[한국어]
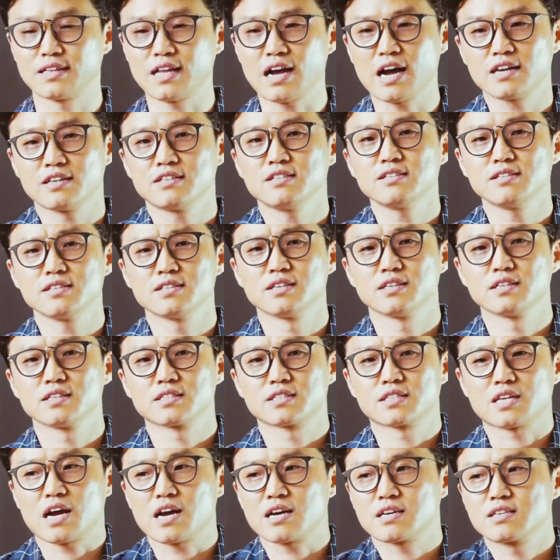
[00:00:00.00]
나를
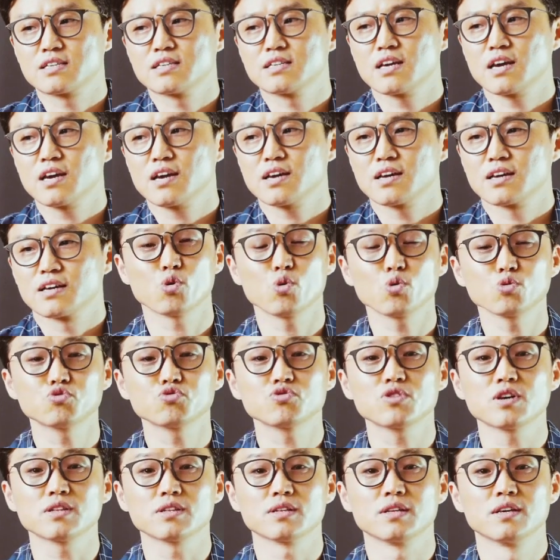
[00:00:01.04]
자기의
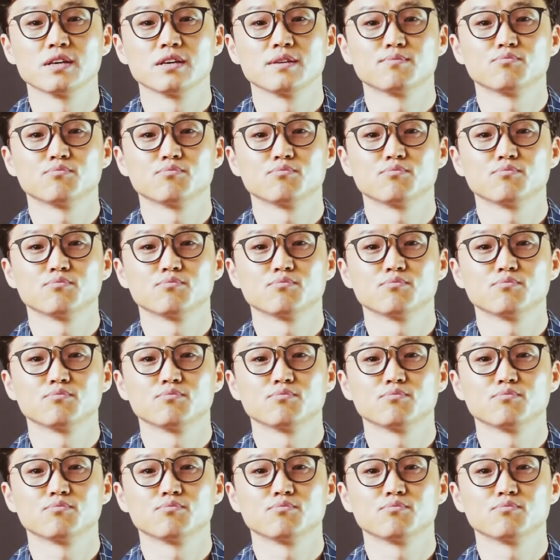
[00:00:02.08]
소중한